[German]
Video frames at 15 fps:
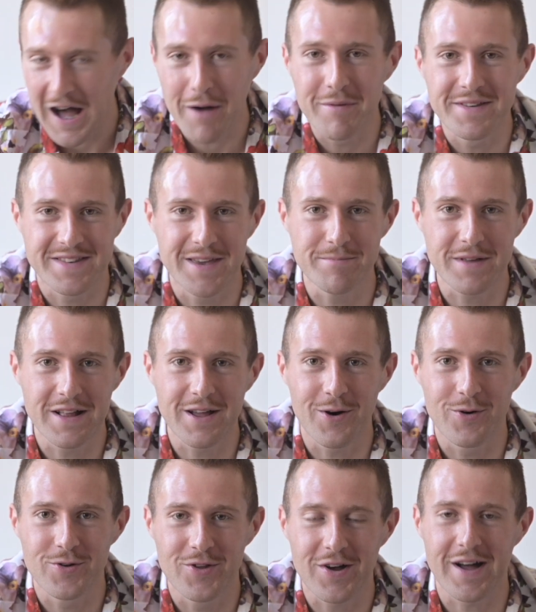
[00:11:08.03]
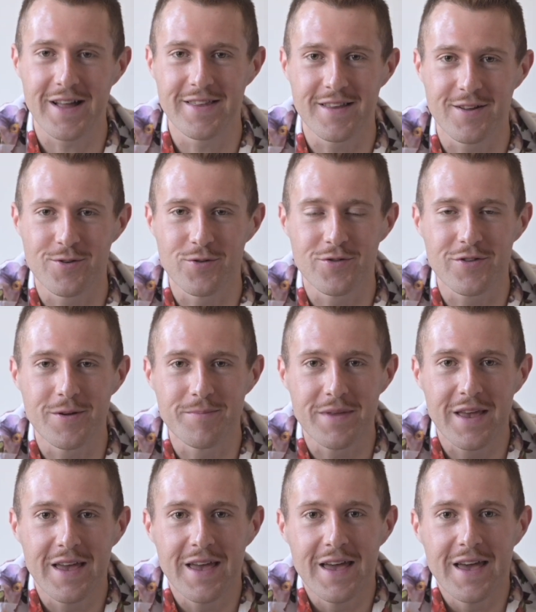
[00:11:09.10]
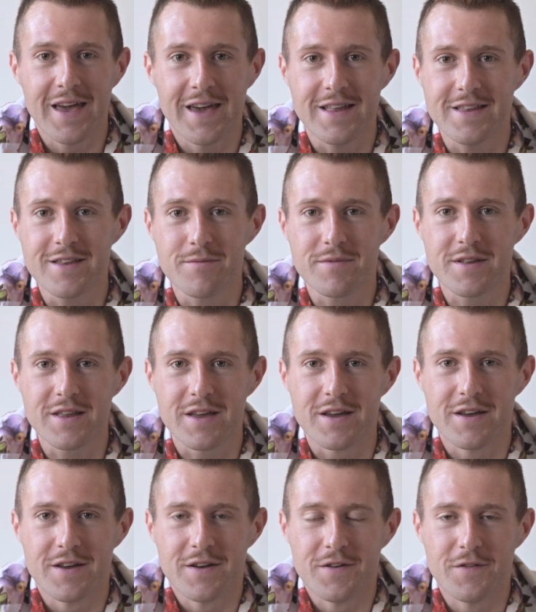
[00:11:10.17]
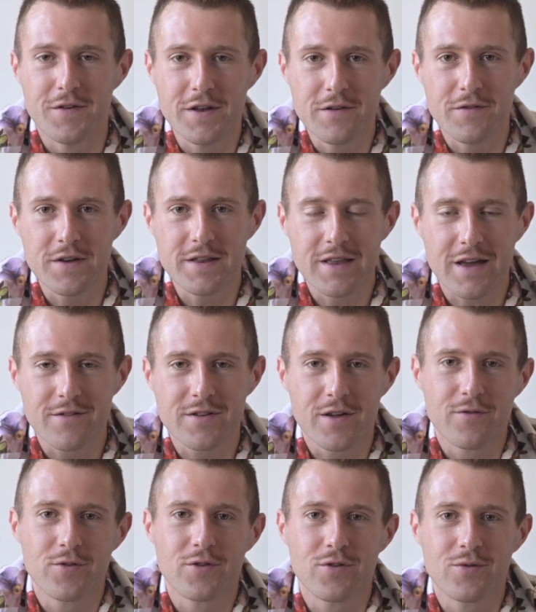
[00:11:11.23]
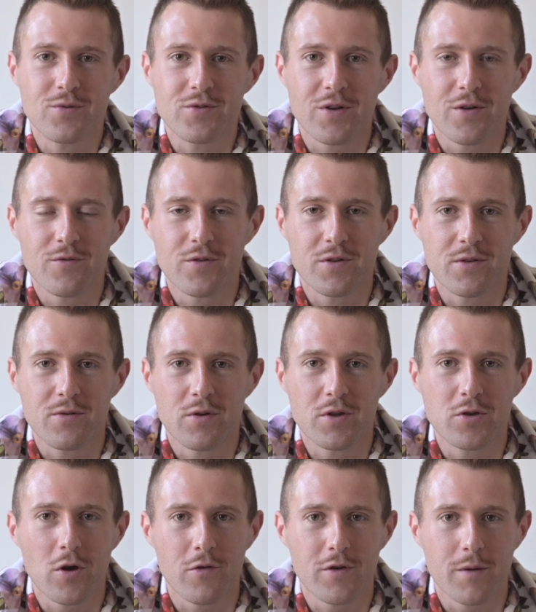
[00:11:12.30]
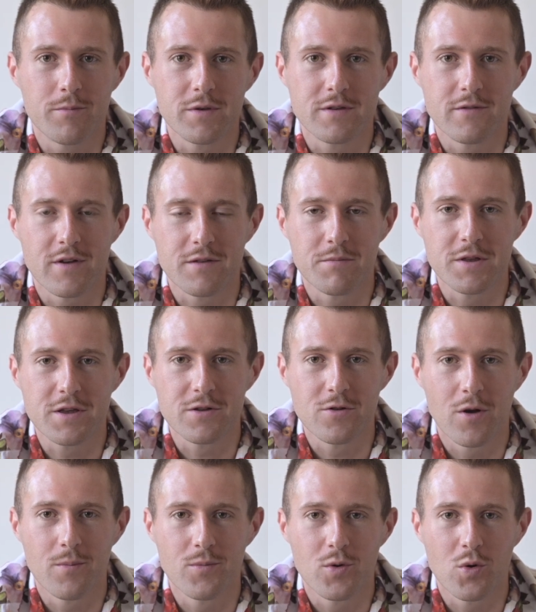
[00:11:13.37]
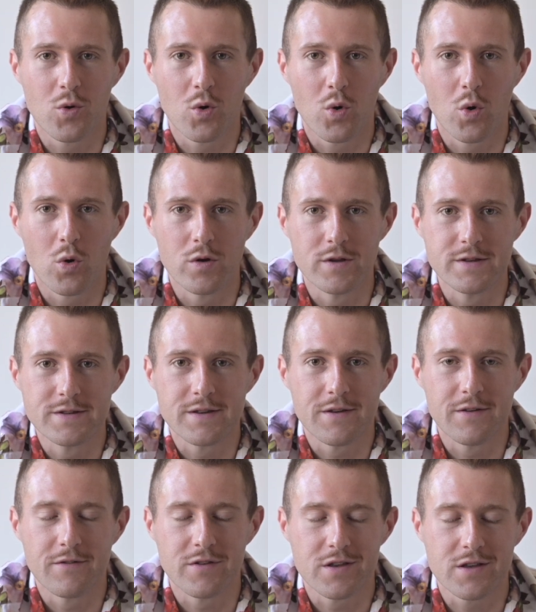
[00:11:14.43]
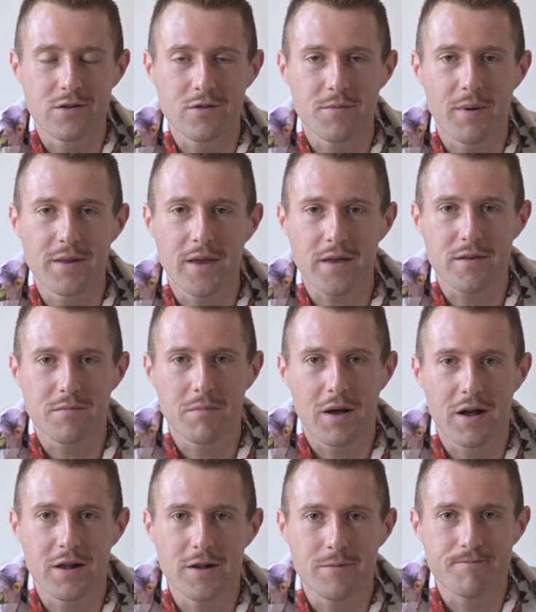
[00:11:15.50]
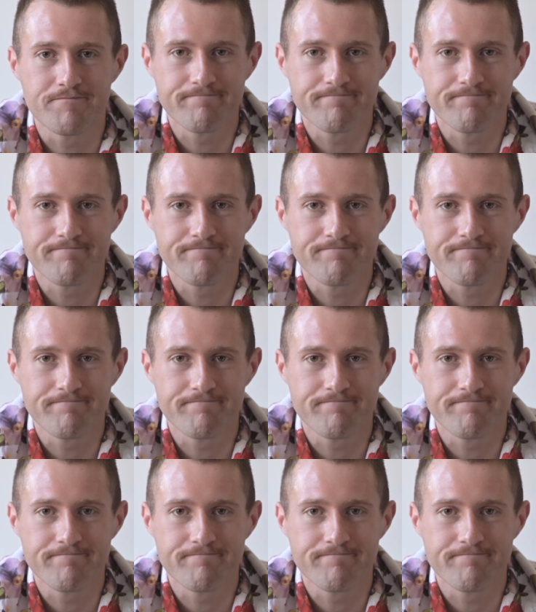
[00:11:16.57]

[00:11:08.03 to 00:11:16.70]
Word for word: Aber es gibt halt auch noch andere Düfte. In diesem Sinne, vielen, vielen Dank wieder fürs Zuschauen, fürs Zuhören. Ich hoffe, ihr habt ein bisschen was mitgenommen und wir sehen uns beim nächsten Mal.